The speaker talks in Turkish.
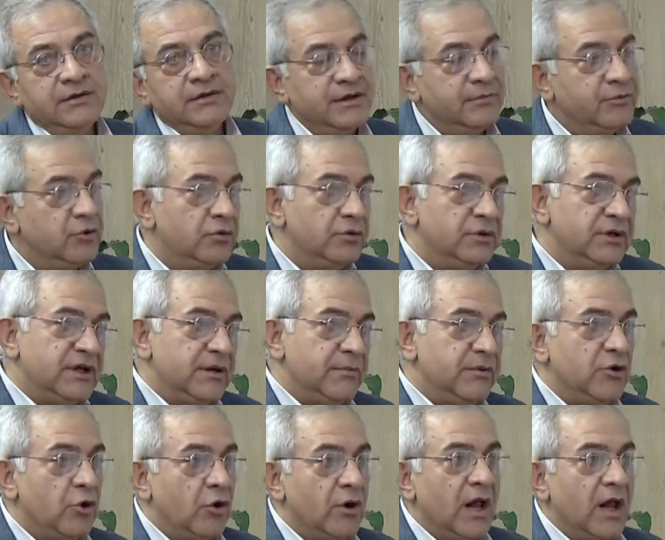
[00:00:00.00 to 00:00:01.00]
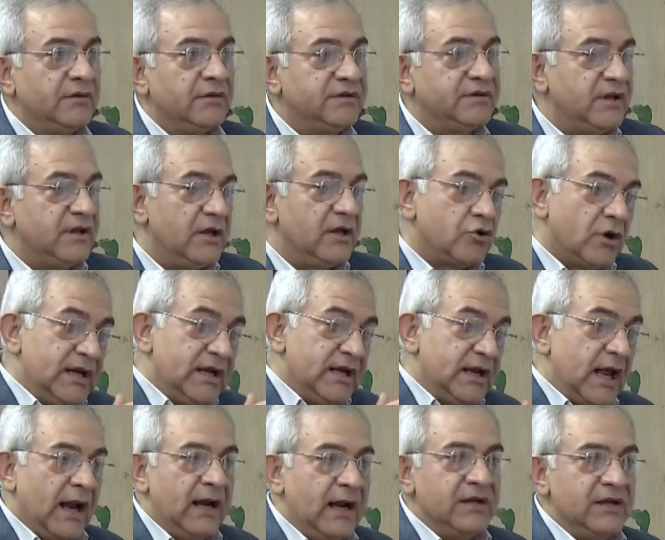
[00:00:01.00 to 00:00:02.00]
ki bu 2016'dan sonra
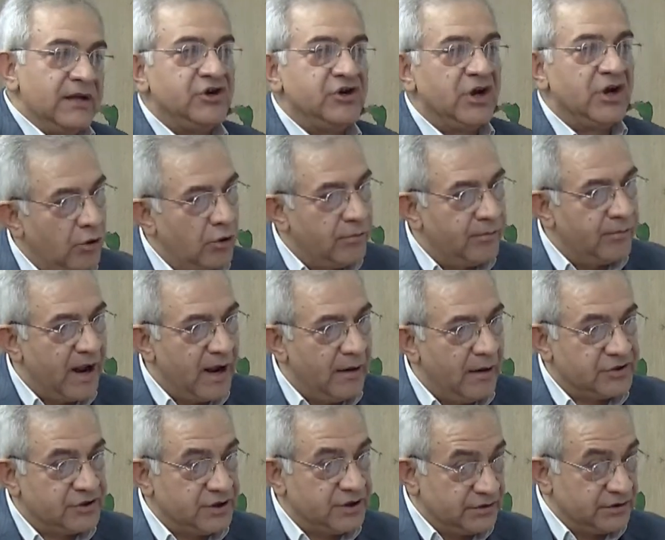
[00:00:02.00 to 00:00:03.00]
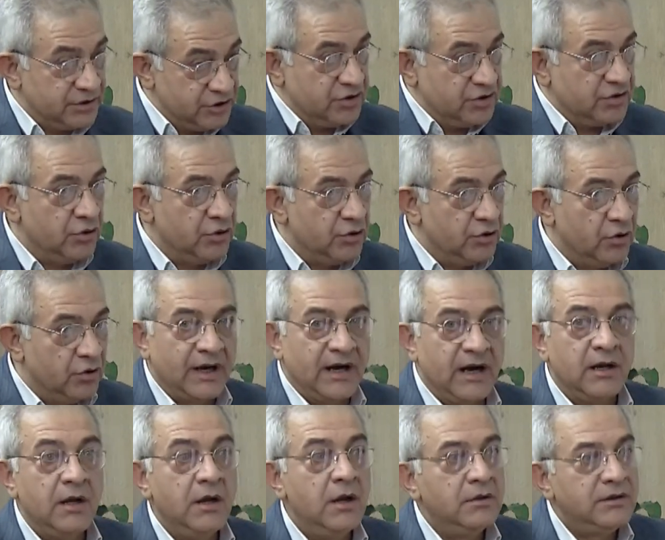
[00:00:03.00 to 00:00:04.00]
yerleşeye dönmeye başladı ciddi
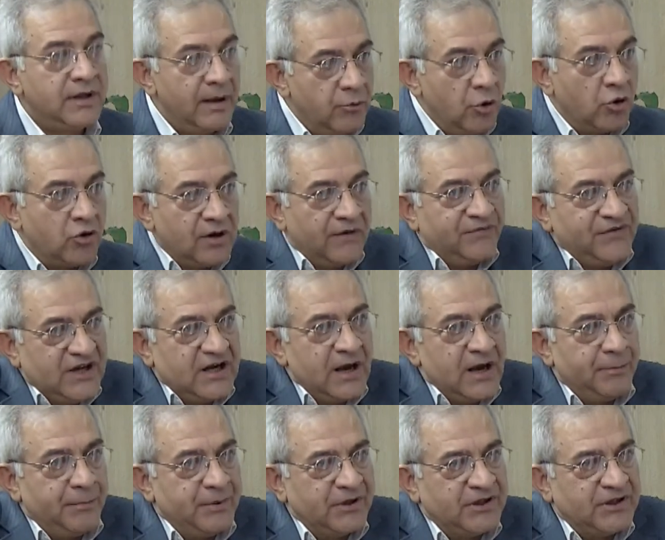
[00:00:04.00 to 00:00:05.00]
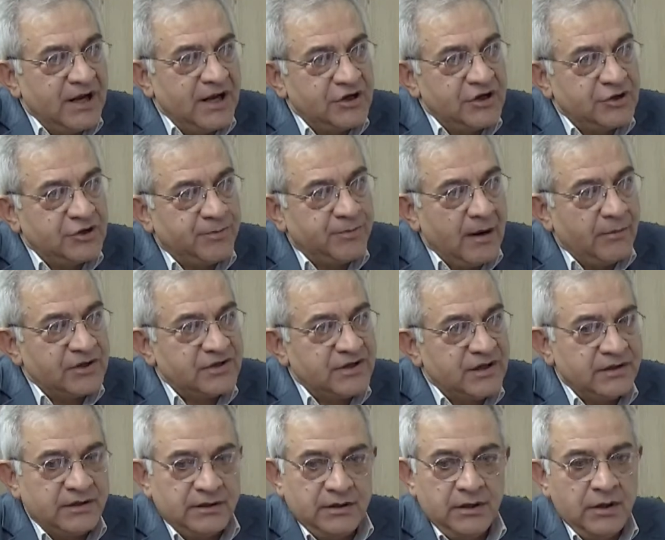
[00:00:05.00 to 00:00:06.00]
olarak. Demografik yapı değişmeye
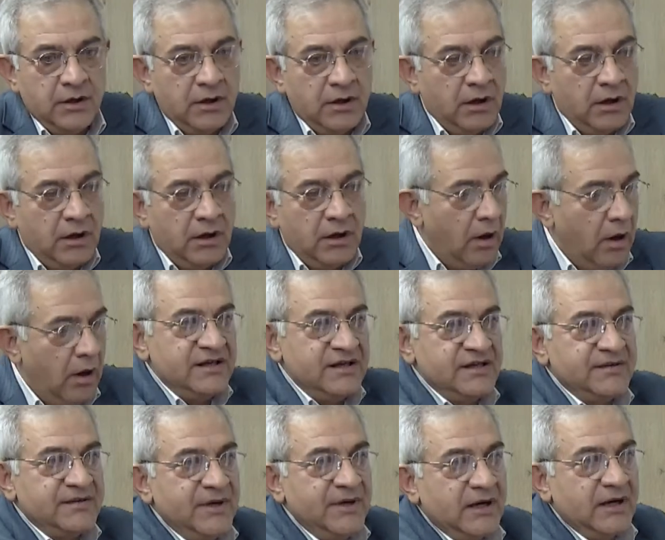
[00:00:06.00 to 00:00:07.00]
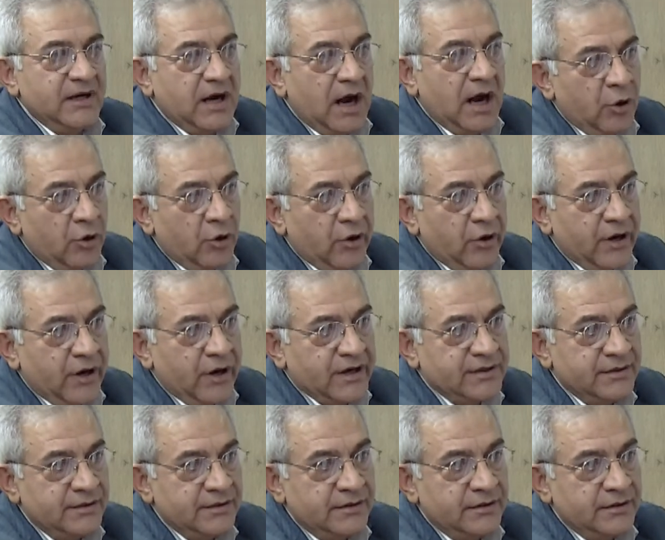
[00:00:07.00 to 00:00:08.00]
başladı. Ama İzmir'in kalbi
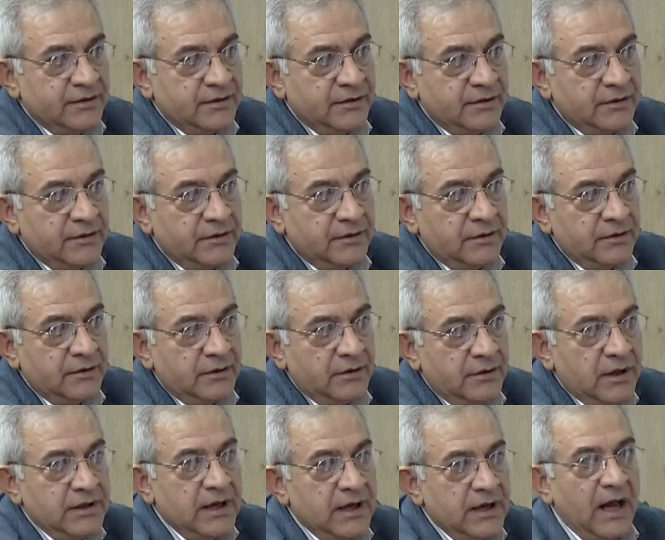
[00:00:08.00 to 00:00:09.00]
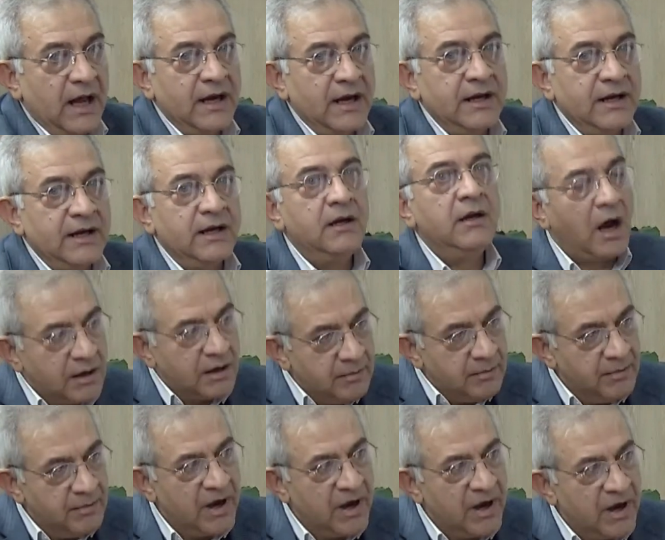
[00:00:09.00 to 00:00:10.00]
orası. Evet. Yani
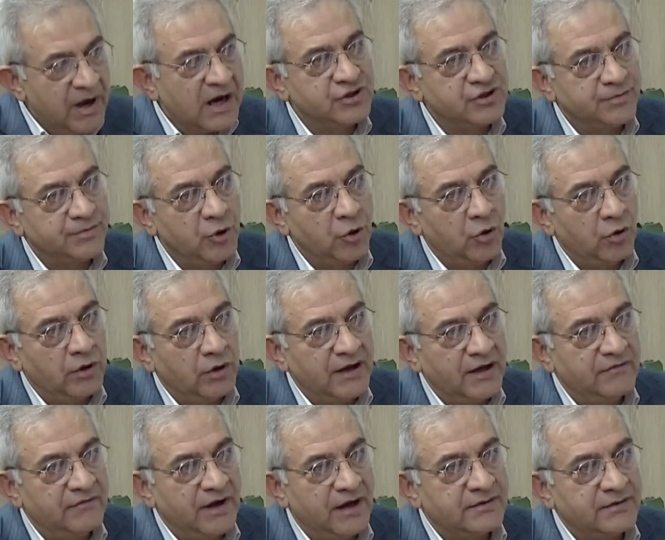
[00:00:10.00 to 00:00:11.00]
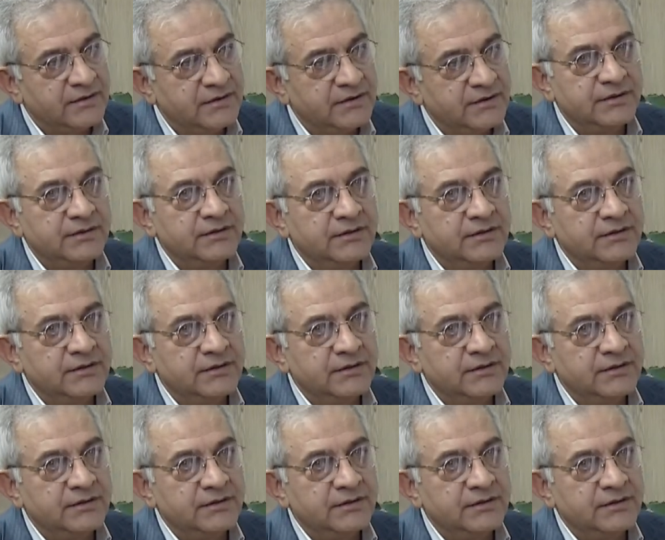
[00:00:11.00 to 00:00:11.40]
karma karışık bir olay var